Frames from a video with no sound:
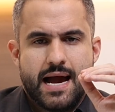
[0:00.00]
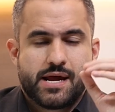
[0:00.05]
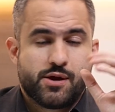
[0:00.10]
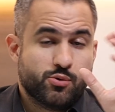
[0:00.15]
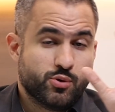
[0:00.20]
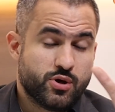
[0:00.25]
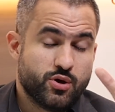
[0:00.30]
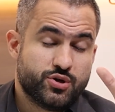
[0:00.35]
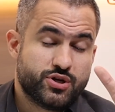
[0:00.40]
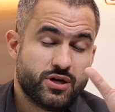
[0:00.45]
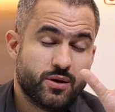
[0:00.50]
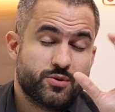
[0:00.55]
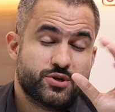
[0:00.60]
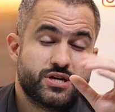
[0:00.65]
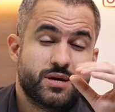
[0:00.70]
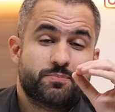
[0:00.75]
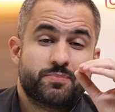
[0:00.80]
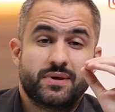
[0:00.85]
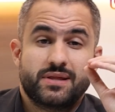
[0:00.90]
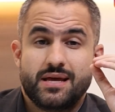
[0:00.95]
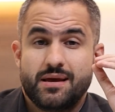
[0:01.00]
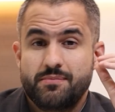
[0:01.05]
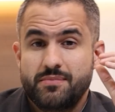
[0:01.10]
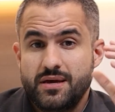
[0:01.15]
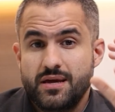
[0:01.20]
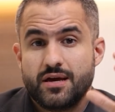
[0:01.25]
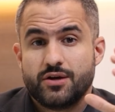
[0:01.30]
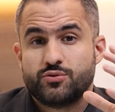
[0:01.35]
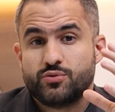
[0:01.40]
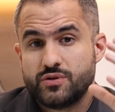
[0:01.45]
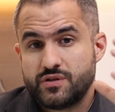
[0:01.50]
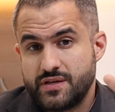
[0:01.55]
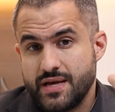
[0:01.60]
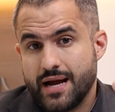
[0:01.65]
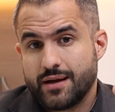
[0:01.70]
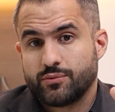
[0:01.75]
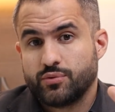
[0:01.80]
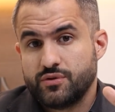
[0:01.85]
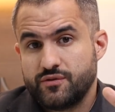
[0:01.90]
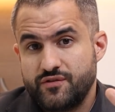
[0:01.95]
Aquilo que eu chamo de epidemias do
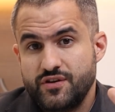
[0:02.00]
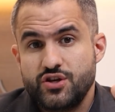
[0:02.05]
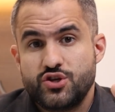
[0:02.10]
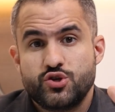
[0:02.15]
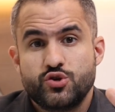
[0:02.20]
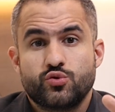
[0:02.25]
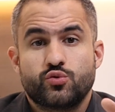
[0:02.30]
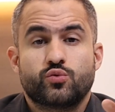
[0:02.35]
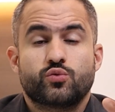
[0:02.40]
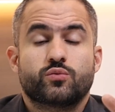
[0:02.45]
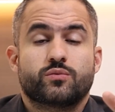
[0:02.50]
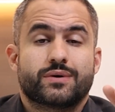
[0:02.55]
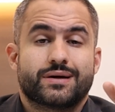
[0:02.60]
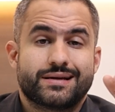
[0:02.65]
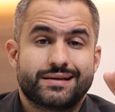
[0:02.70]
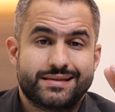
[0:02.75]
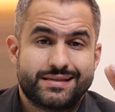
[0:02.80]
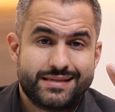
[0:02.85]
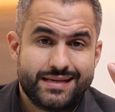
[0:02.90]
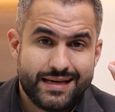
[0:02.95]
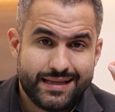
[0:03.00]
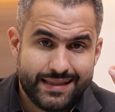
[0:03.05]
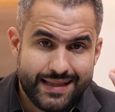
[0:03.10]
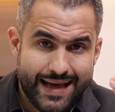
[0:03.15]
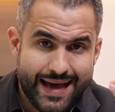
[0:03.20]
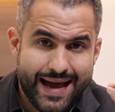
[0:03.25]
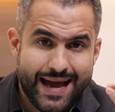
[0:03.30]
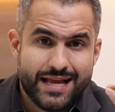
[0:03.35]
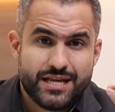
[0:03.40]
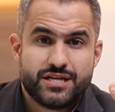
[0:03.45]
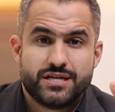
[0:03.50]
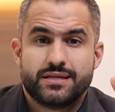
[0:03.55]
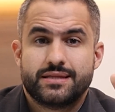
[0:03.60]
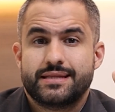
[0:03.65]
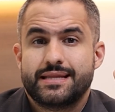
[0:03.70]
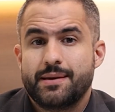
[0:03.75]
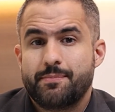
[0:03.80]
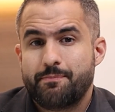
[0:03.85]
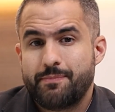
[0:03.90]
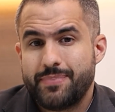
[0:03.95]
século XXI, ansiedade,
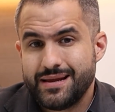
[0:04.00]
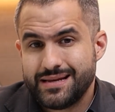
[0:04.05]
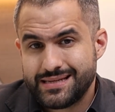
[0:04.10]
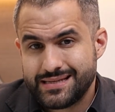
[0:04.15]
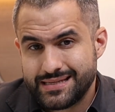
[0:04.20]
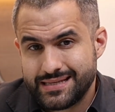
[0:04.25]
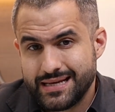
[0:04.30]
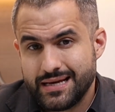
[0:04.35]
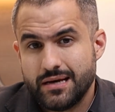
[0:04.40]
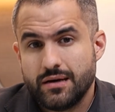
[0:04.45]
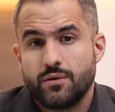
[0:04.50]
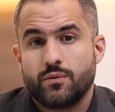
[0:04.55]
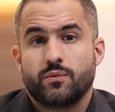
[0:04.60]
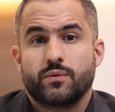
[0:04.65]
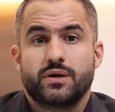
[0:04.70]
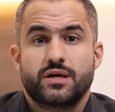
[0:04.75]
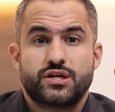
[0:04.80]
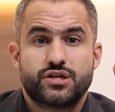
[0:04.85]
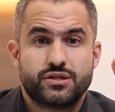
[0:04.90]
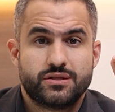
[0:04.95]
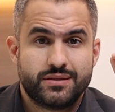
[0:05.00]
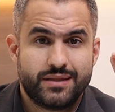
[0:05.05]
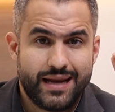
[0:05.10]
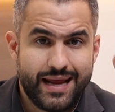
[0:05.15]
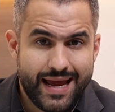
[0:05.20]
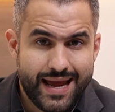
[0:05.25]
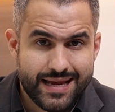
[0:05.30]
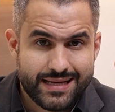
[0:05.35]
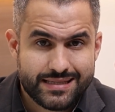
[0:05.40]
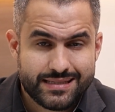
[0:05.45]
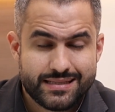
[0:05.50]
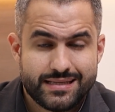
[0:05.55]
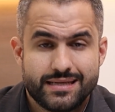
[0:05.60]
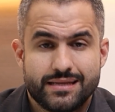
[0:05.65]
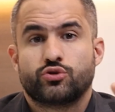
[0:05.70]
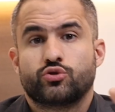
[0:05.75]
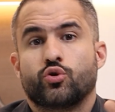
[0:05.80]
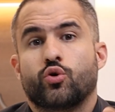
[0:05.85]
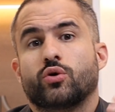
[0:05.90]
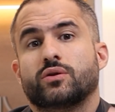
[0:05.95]
depressão,
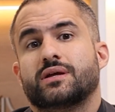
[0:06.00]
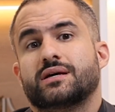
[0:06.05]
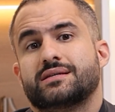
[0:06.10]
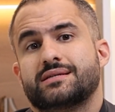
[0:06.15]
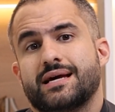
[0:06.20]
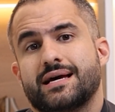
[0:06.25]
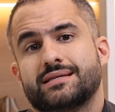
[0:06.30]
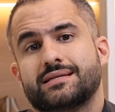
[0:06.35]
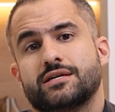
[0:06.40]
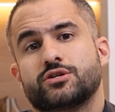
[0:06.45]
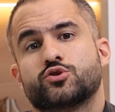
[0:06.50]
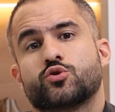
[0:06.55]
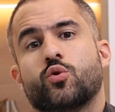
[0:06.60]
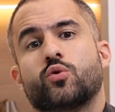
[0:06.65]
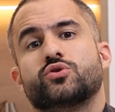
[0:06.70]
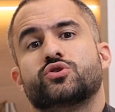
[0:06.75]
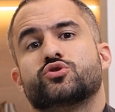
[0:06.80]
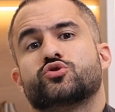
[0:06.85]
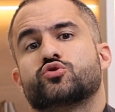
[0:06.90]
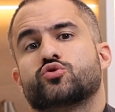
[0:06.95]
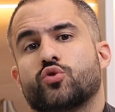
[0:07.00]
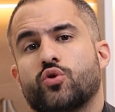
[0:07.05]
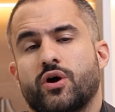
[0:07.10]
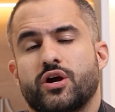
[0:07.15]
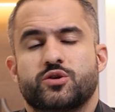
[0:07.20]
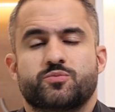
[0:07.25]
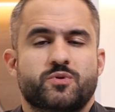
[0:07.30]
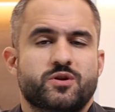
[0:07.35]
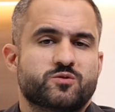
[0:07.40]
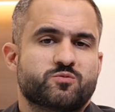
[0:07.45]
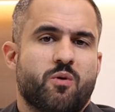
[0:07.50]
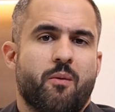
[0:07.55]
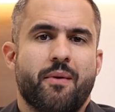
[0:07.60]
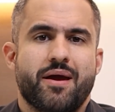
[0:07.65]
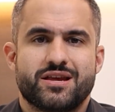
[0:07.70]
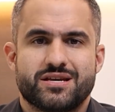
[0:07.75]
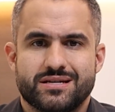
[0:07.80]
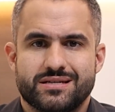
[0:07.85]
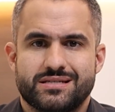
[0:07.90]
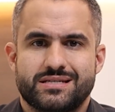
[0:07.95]
estresse, todas essas condições,
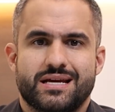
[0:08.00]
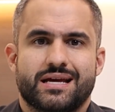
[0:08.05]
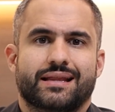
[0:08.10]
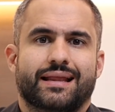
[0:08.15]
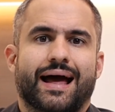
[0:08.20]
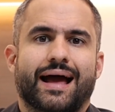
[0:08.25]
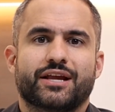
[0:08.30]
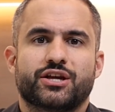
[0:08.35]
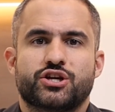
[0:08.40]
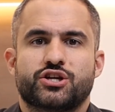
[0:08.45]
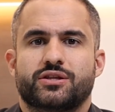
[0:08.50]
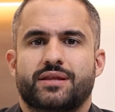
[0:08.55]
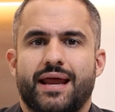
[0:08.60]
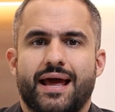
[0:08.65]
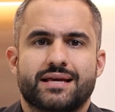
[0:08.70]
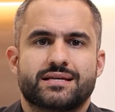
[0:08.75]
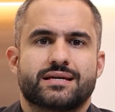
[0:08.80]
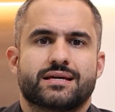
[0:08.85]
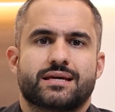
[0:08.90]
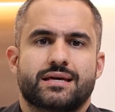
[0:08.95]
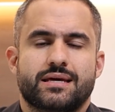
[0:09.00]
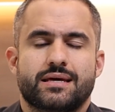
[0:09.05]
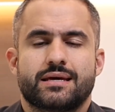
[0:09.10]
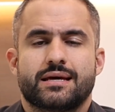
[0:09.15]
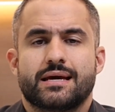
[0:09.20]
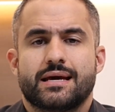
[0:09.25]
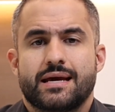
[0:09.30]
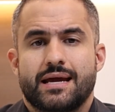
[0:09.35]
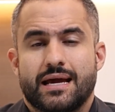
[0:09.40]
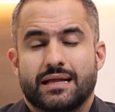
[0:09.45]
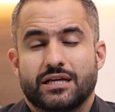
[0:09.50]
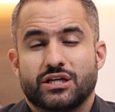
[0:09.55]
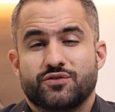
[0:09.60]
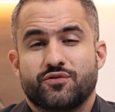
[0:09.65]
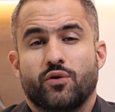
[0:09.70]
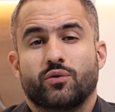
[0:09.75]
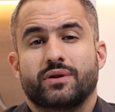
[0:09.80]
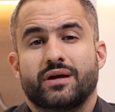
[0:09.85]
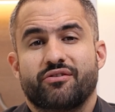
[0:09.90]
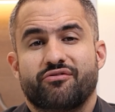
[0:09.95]
principalmente ansiedade, estresse aqui, elas
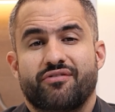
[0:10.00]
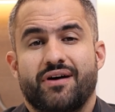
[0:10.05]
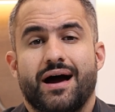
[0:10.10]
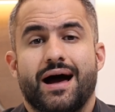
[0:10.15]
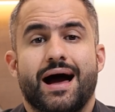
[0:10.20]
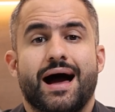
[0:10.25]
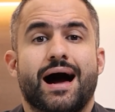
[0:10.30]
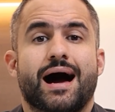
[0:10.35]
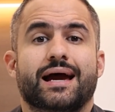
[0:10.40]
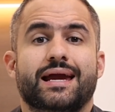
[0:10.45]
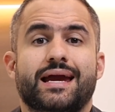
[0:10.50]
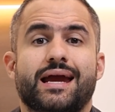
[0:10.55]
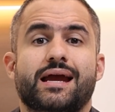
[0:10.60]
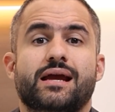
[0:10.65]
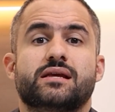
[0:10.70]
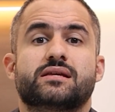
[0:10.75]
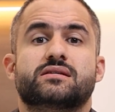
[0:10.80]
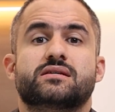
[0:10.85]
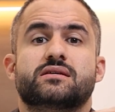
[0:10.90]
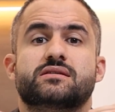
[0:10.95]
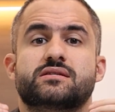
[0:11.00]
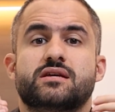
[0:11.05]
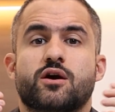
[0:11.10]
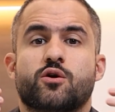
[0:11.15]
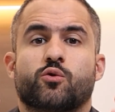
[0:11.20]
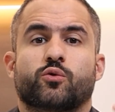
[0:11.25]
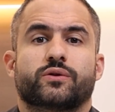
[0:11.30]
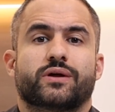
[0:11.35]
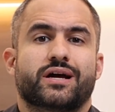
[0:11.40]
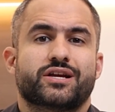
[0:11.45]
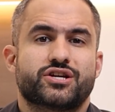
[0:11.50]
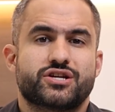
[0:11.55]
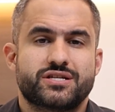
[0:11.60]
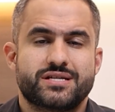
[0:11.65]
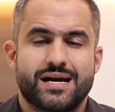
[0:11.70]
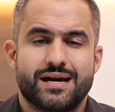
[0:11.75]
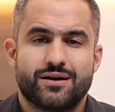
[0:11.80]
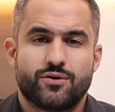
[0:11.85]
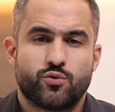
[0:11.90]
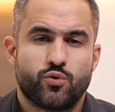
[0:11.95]
vão levar a índice circulante
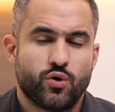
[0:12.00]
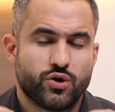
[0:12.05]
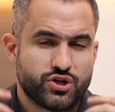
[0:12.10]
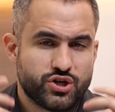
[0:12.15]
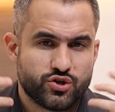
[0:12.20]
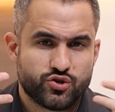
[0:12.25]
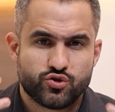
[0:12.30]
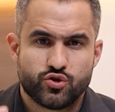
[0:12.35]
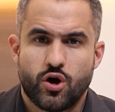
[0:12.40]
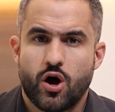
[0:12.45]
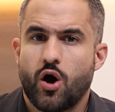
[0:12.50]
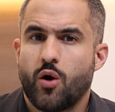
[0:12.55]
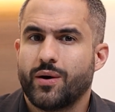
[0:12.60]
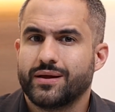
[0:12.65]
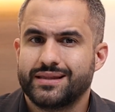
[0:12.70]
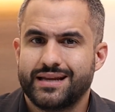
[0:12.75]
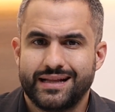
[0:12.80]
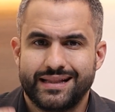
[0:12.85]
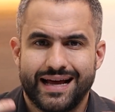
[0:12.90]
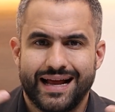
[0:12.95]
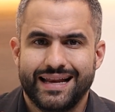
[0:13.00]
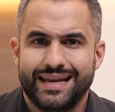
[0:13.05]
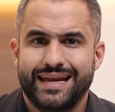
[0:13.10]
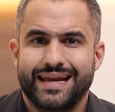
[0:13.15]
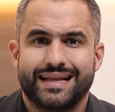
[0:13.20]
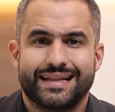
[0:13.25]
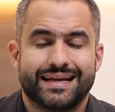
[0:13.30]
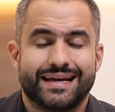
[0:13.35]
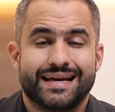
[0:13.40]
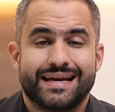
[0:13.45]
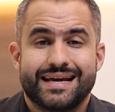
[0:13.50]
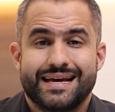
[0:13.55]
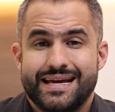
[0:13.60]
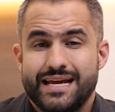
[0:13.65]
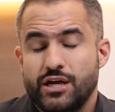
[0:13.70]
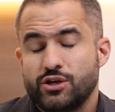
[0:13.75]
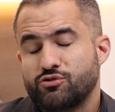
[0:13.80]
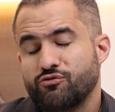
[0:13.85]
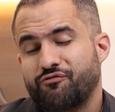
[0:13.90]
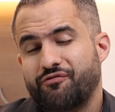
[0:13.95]
de cortisol, adrenalina.
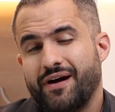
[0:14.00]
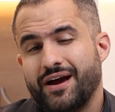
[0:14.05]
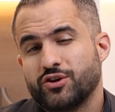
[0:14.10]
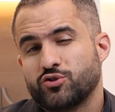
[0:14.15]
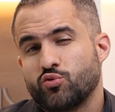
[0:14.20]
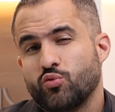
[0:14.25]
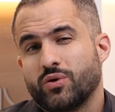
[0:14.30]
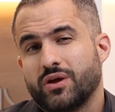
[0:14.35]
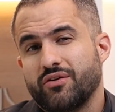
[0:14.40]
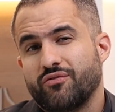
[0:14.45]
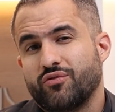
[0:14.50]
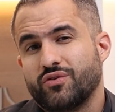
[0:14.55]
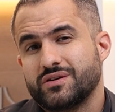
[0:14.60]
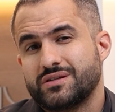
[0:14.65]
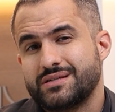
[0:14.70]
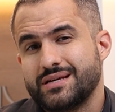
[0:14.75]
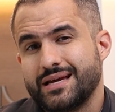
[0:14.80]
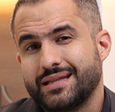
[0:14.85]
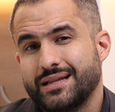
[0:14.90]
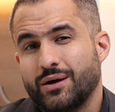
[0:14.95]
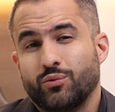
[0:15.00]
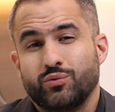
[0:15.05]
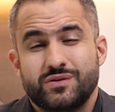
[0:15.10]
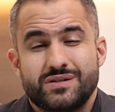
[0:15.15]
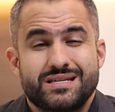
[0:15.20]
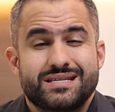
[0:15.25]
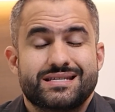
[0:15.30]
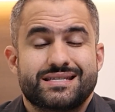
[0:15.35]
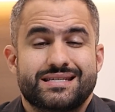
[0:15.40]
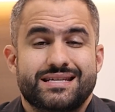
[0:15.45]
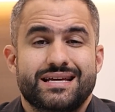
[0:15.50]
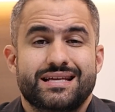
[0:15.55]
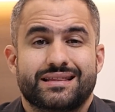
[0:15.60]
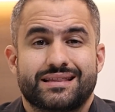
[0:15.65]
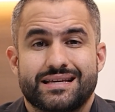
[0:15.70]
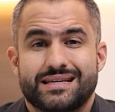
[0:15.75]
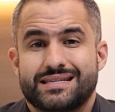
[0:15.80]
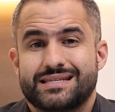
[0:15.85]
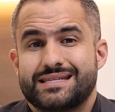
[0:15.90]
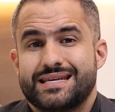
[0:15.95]
Isso faz com que você não se
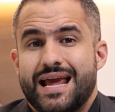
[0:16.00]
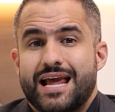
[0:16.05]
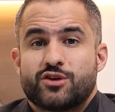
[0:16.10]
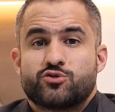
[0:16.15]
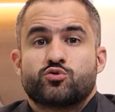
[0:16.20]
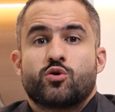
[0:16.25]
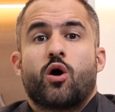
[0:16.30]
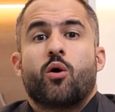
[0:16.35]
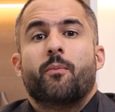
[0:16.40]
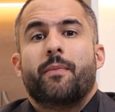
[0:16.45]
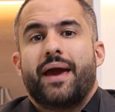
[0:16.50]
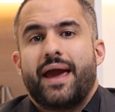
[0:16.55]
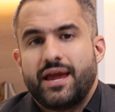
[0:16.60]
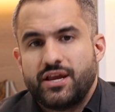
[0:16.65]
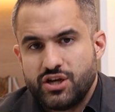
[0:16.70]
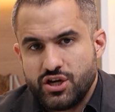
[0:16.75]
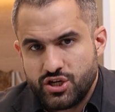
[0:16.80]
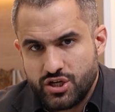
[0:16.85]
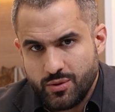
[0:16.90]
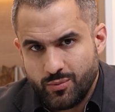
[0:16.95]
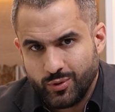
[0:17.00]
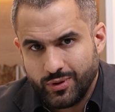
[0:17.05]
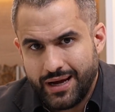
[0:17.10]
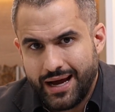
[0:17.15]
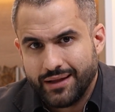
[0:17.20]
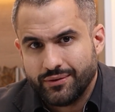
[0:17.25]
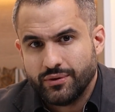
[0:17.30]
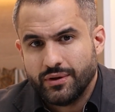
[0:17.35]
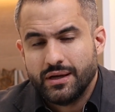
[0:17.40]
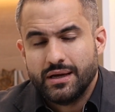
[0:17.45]
sinta sexualmente estimulado.